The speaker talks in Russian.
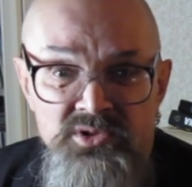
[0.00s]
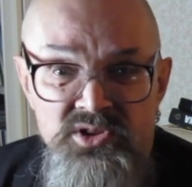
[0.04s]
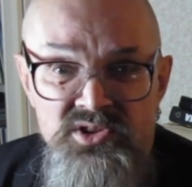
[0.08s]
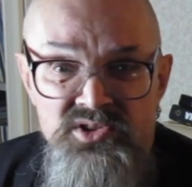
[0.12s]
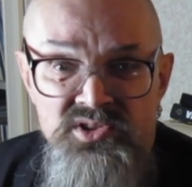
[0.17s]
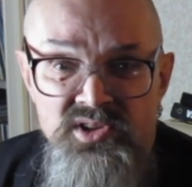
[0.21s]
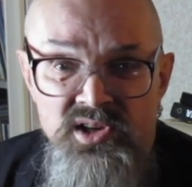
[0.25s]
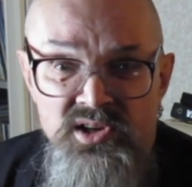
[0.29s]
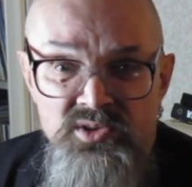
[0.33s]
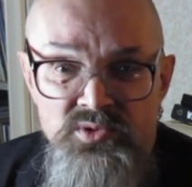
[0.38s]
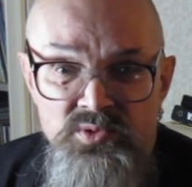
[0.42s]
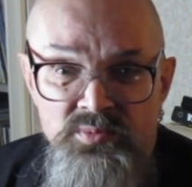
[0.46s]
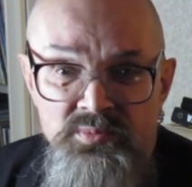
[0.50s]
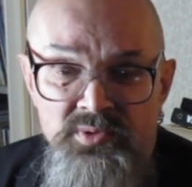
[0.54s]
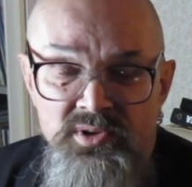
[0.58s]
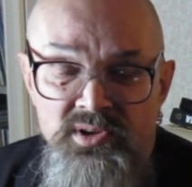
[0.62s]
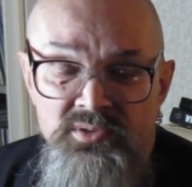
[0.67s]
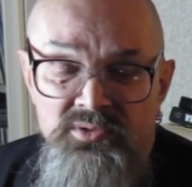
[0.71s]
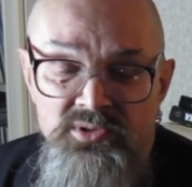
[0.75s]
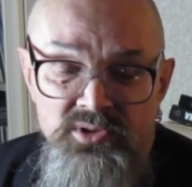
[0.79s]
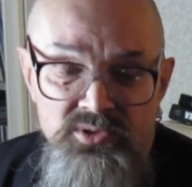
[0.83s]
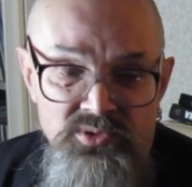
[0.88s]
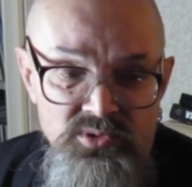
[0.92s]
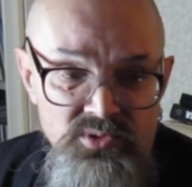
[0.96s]
Не сразу,
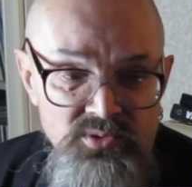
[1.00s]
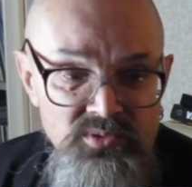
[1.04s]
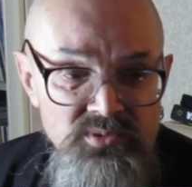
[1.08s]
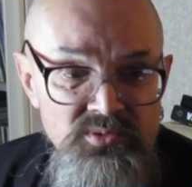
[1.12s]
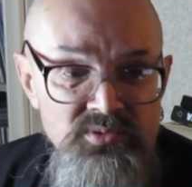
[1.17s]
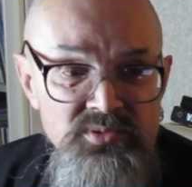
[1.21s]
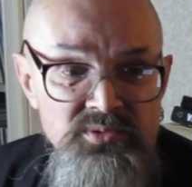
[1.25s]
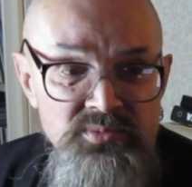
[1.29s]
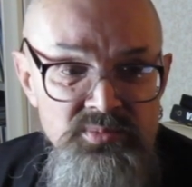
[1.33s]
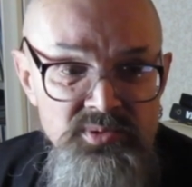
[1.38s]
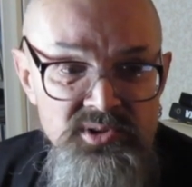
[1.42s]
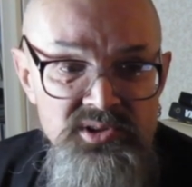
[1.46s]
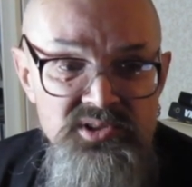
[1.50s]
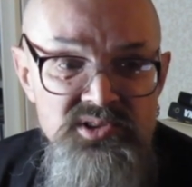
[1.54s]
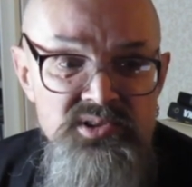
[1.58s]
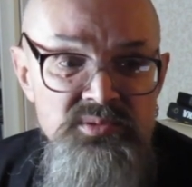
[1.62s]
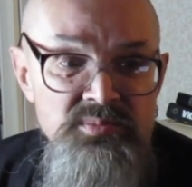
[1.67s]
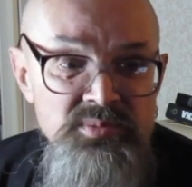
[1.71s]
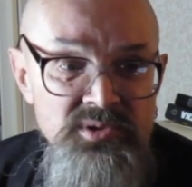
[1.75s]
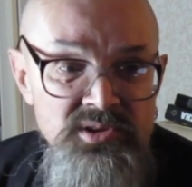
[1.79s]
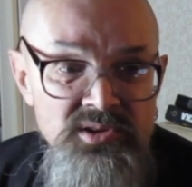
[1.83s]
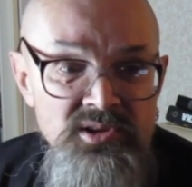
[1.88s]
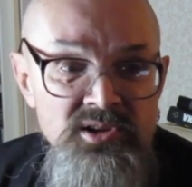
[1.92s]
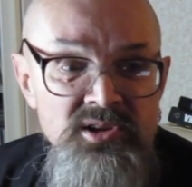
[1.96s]
правда, но, в
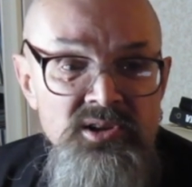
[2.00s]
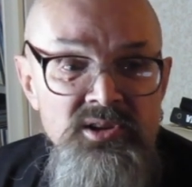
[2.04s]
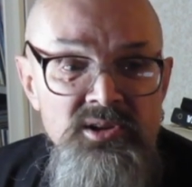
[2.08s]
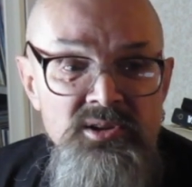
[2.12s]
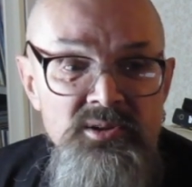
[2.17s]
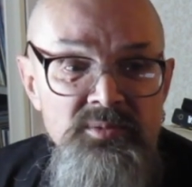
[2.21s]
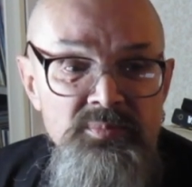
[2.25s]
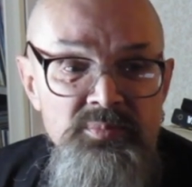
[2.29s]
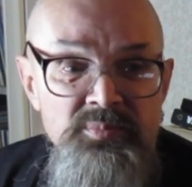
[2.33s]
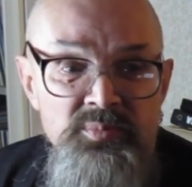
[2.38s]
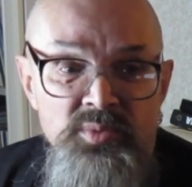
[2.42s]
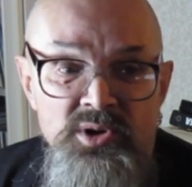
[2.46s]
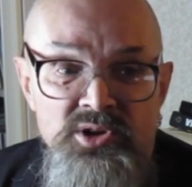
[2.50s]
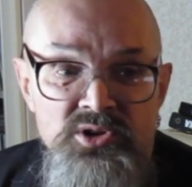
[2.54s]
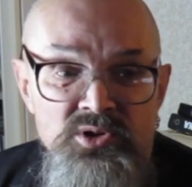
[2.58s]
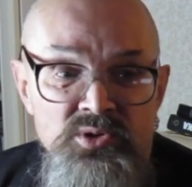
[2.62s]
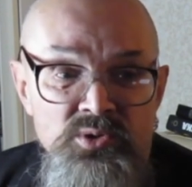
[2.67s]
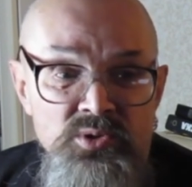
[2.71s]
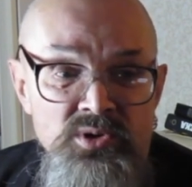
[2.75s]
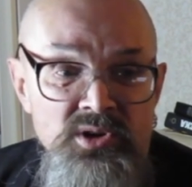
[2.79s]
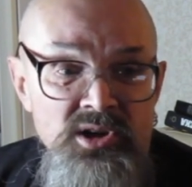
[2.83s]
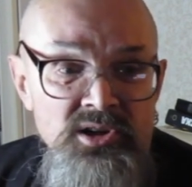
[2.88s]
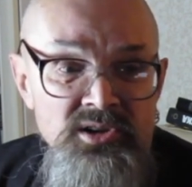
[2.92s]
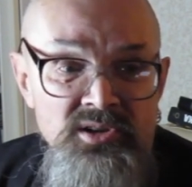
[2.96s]
принципе,
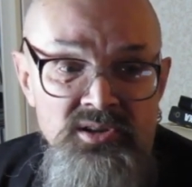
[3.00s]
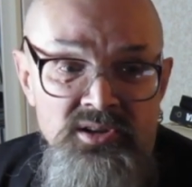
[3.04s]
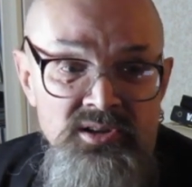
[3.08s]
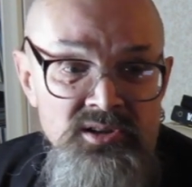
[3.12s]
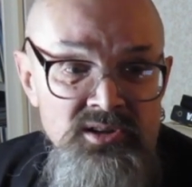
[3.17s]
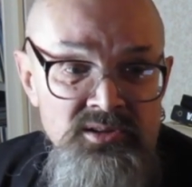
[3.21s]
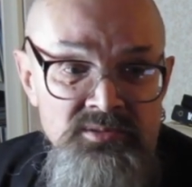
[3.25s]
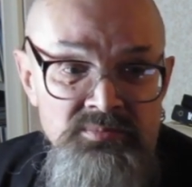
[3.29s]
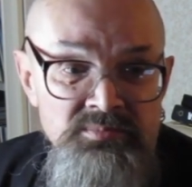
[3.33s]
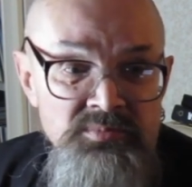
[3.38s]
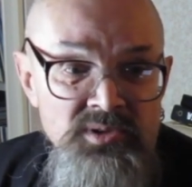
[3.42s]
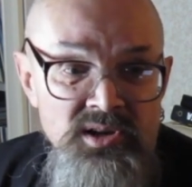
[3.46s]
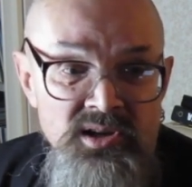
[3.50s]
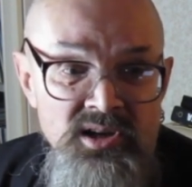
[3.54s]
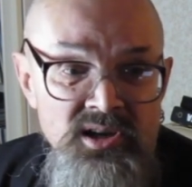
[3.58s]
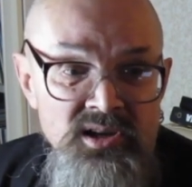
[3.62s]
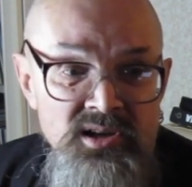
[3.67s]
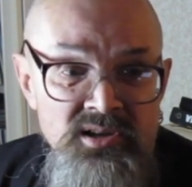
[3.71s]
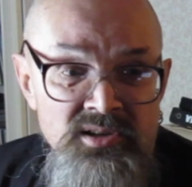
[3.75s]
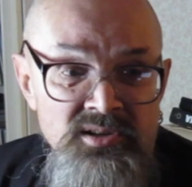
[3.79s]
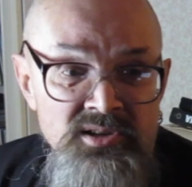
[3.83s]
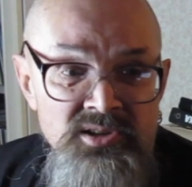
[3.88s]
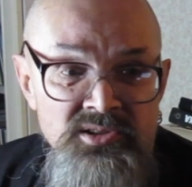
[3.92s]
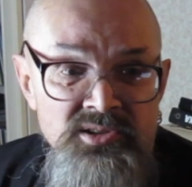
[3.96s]
пошло. А, а,
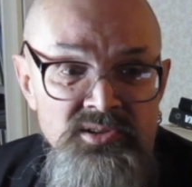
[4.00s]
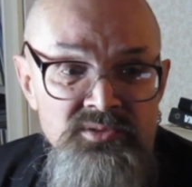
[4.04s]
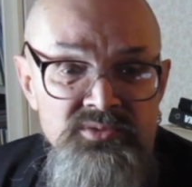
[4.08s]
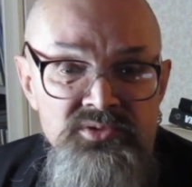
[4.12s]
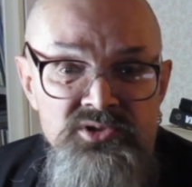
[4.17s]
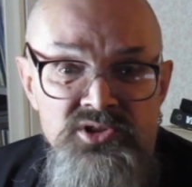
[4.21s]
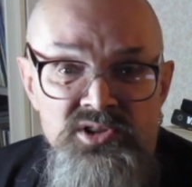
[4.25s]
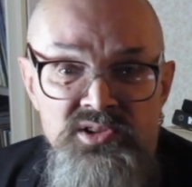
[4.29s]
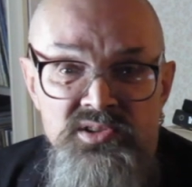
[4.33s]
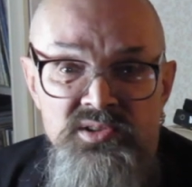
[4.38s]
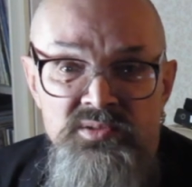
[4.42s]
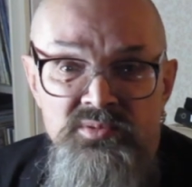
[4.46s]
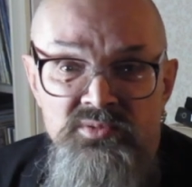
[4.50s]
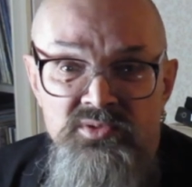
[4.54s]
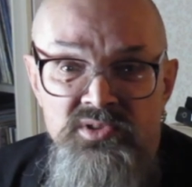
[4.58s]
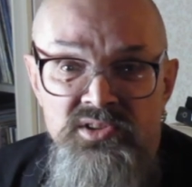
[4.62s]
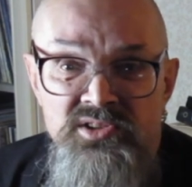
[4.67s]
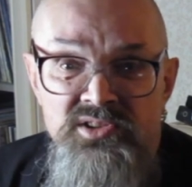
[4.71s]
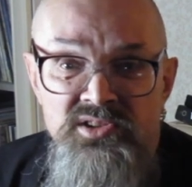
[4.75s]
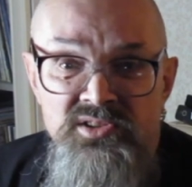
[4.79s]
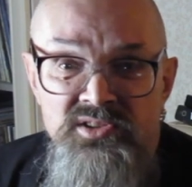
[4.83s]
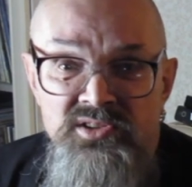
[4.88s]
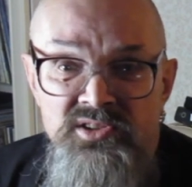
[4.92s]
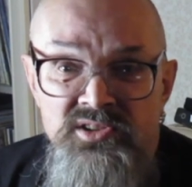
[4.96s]
а это в чистом
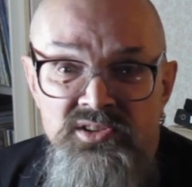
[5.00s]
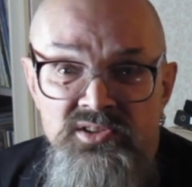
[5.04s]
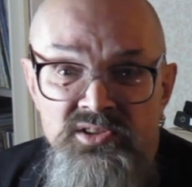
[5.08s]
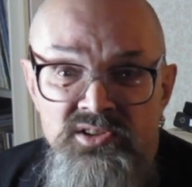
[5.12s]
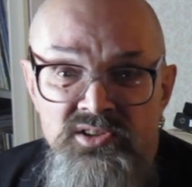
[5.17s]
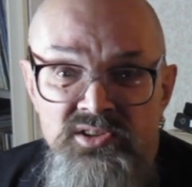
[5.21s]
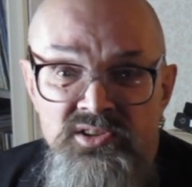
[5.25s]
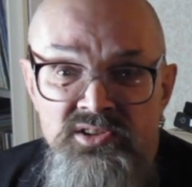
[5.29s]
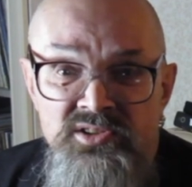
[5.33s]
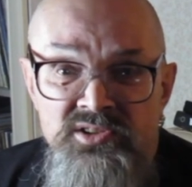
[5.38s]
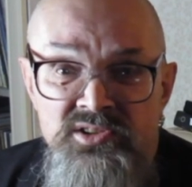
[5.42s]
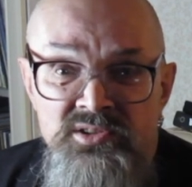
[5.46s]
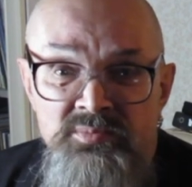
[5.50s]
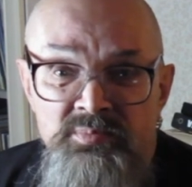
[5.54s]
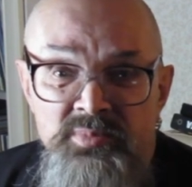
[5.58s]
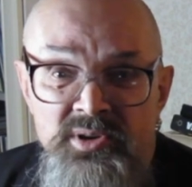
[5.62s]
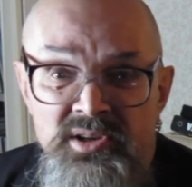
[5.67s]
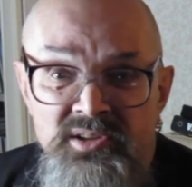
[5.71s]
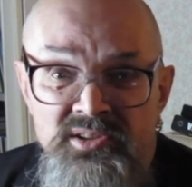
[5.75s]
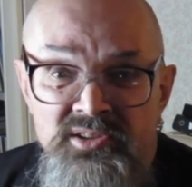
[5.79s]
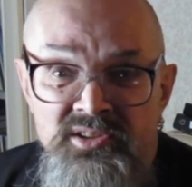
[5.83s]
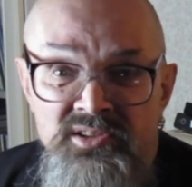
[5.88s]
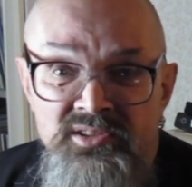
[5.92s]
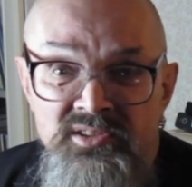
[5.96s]
виде
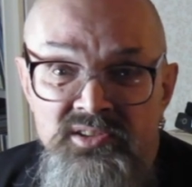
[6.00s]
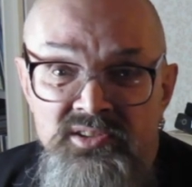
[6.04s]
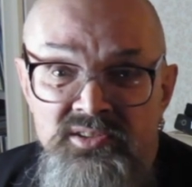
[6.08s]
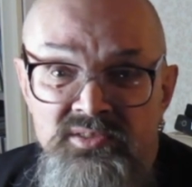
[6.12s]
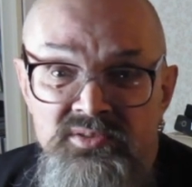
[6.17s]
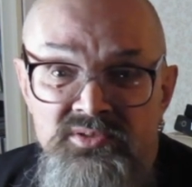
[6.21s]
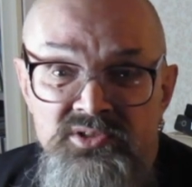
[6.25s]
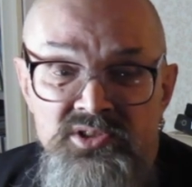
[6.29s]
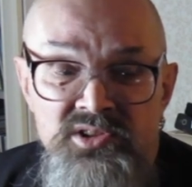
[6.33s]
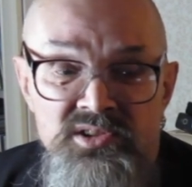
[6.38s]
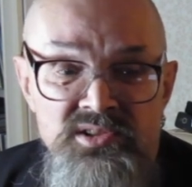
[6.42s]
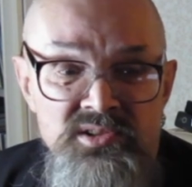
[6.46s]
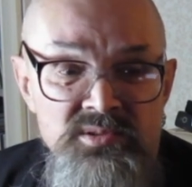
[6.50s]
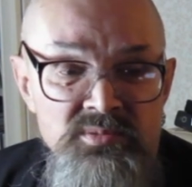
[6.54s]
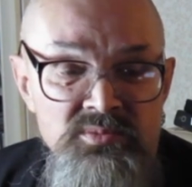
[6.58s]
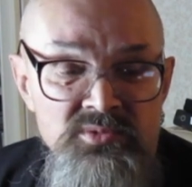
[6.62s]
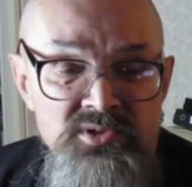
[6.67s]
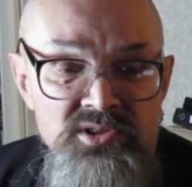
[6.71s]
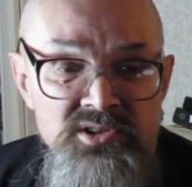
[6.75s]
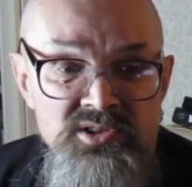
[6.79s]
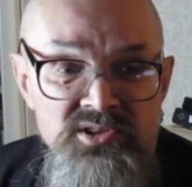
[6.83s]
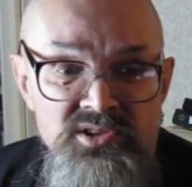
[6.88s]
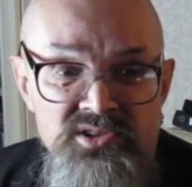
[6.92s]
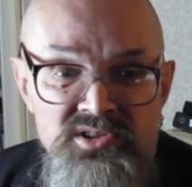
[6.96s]
independent, в чистом
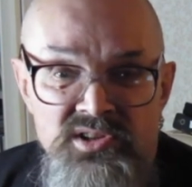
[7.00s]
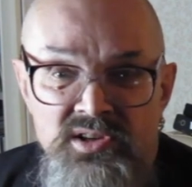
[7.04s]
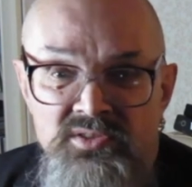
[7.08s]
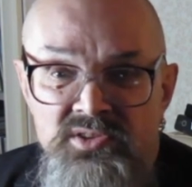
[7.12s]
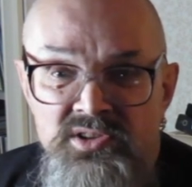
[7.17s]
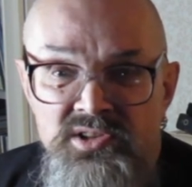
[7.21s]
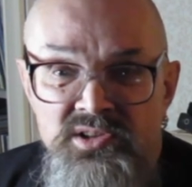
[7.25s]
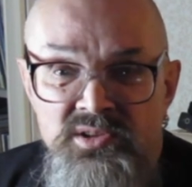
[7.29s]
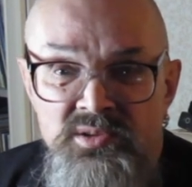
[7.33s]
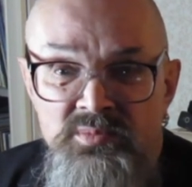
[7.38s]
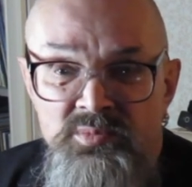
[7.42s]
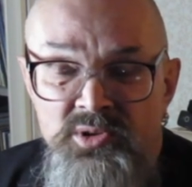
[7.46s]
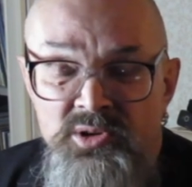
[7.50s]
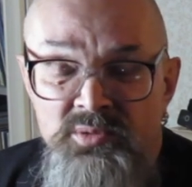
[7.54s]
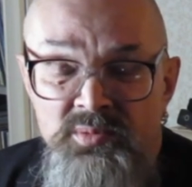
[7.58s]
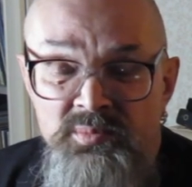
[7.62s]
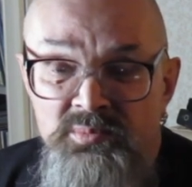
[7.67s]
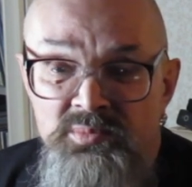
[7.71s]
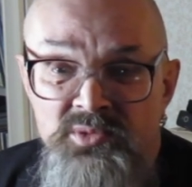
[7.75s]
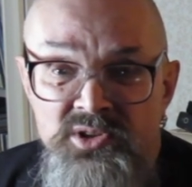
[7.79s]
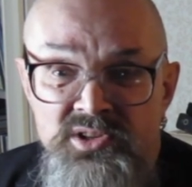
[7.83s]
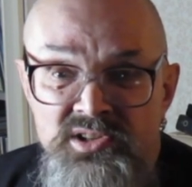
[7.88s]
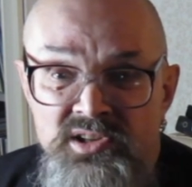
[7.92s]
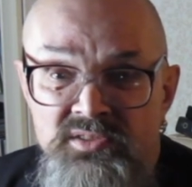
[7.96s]
виде независимая,
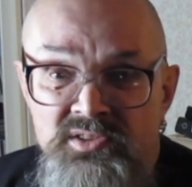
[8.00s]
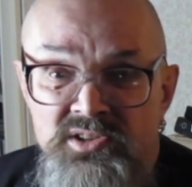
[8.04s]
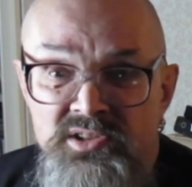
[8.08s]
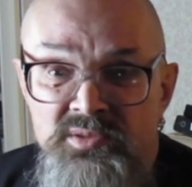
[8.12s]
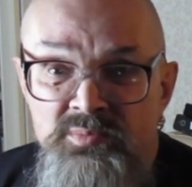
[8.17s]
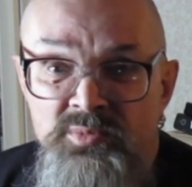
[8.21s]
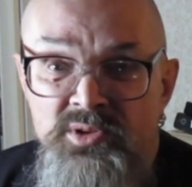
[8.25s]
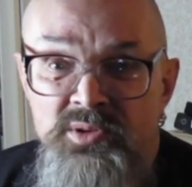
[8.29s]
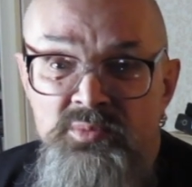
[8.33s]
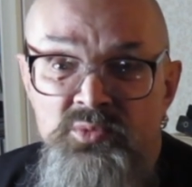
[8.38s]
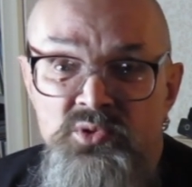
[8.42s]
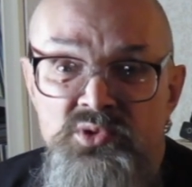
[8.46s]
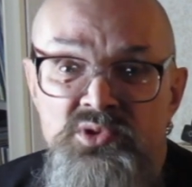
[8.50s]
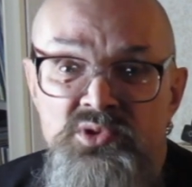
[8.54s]
независимая